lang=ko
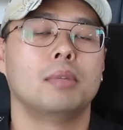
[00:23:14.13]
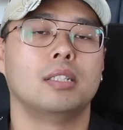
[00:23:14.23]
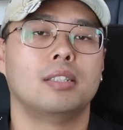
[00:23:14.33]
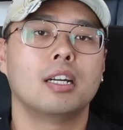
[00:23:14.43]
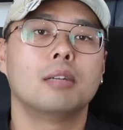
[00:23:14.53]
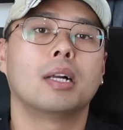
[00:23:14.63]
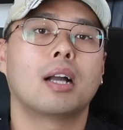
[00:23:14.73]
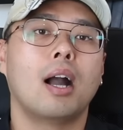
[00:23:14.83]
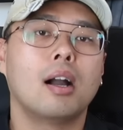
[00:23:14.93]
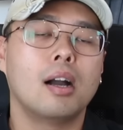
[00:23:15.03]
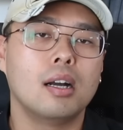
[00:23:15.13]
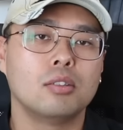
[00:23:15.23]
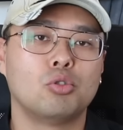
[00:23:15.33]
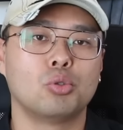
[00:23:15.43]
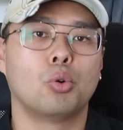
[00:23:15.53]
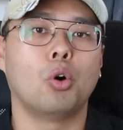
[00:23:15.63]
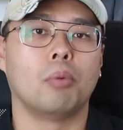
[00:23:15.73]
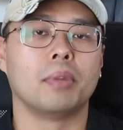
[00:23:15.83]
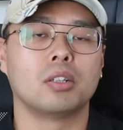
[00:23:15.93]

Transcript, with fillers: 네, 세금을 깎아주고 네,